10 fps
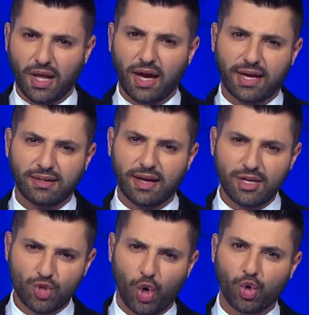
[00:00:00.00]
أكد
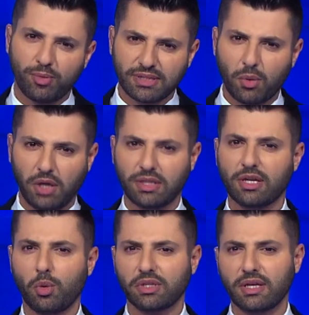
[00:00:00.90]
رئيس حكومة الوحدة
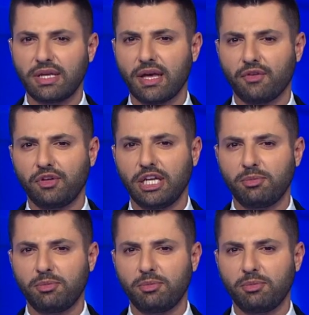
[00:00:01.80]
الوطنية في